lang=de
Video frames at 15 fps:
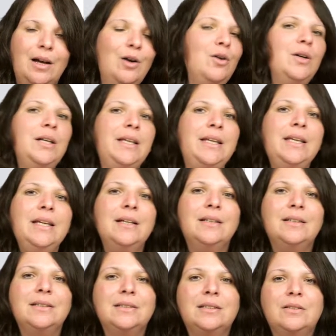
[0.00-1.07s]
Auch
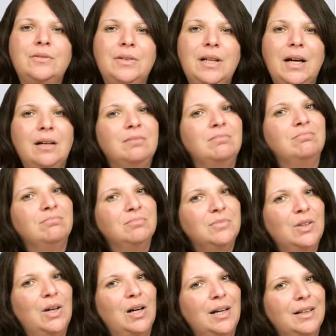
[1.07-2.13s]
hier ist es wieder
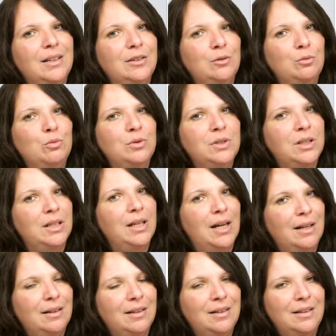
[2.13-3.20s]
ja eigentlich eine gute
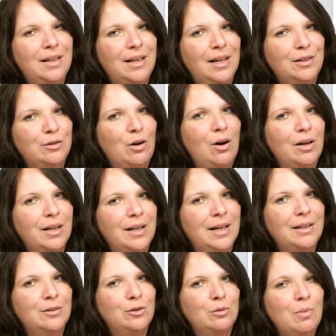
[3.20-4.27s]
Idee, ein Talking
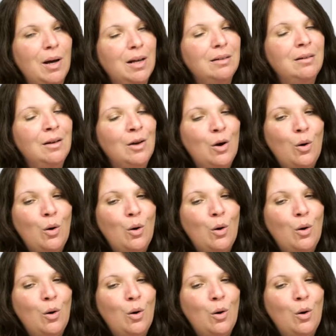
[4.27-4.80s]
Head zu machen.